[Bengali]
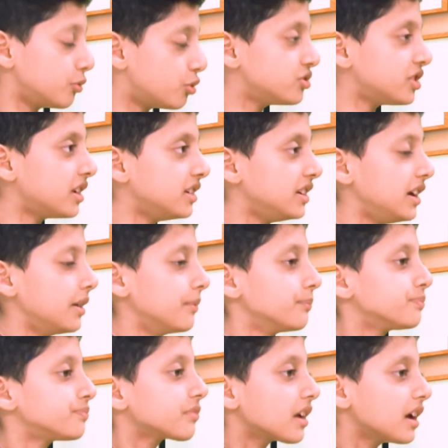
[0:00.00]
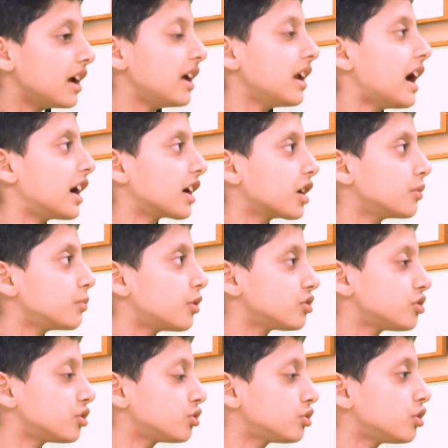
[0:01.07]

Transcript: রোজা নিয়ে এর আগের বছর